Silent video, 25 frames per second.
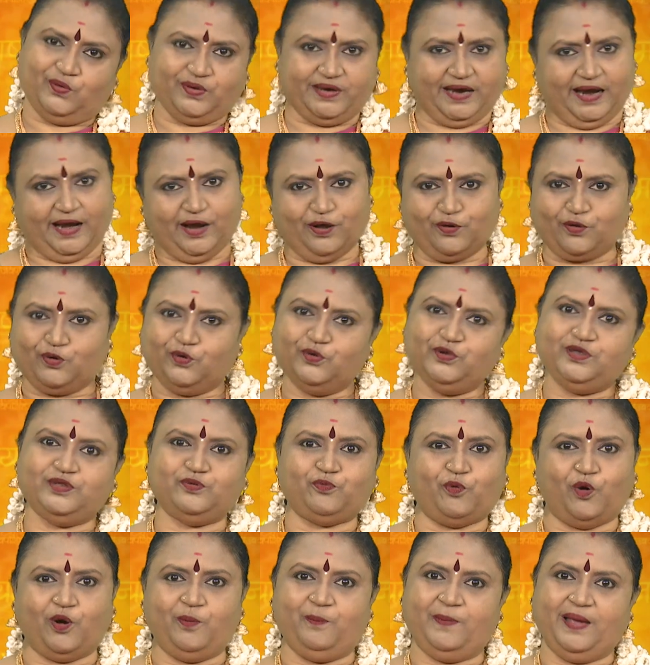எனக்கும்
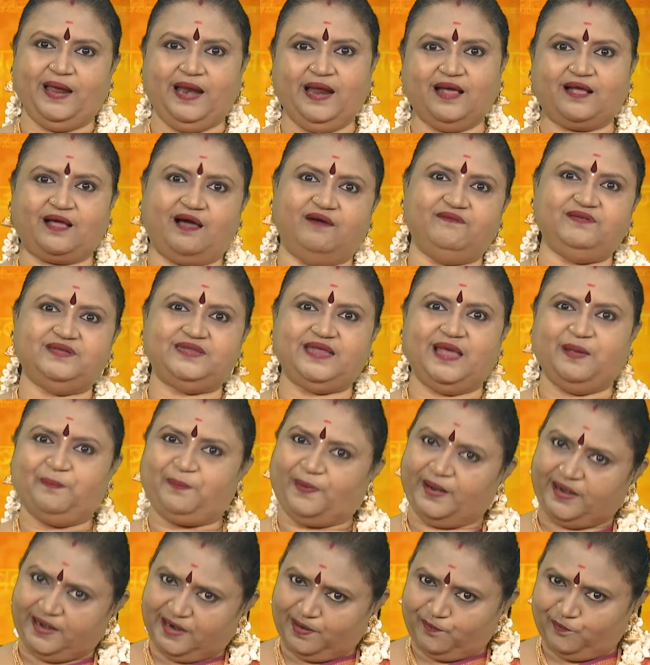உன் மேலே கவிதையை
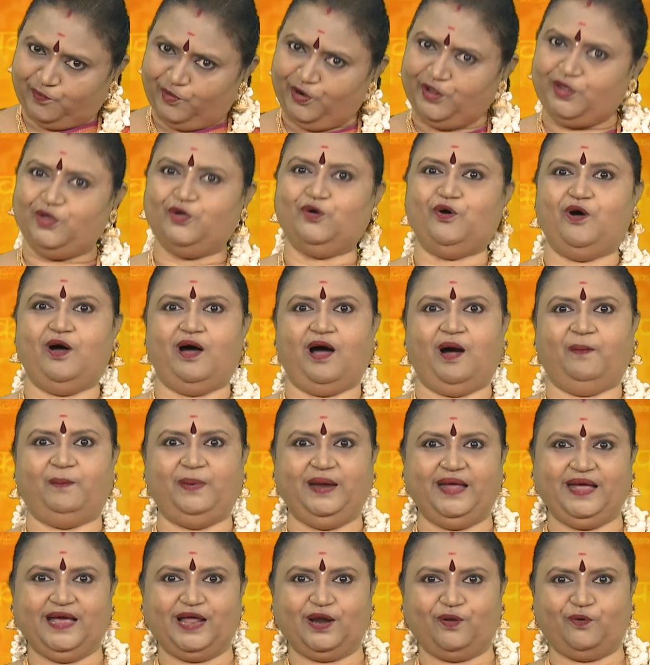பண்ண முடியும்
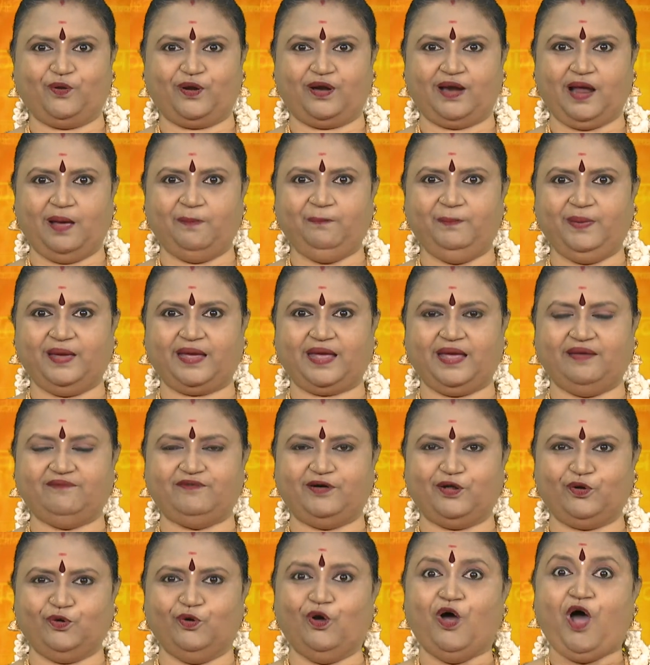அப்படிங்கிற ஒரு நம்பிக்கை
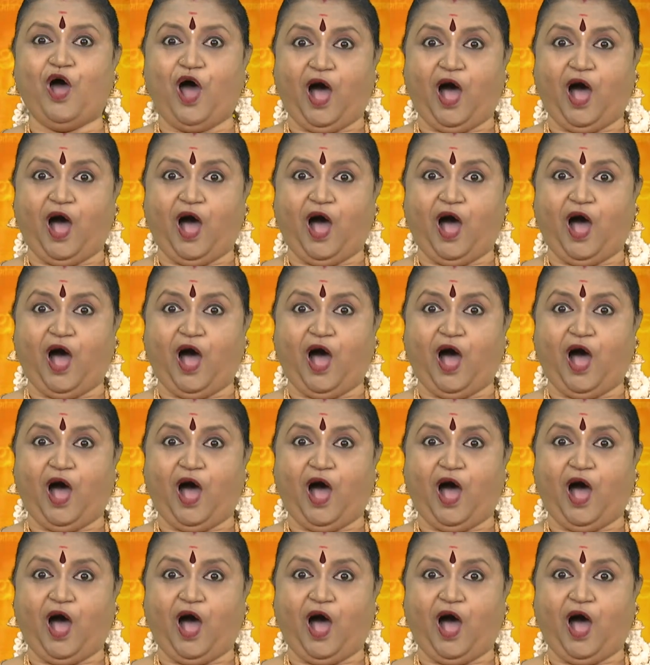வரும்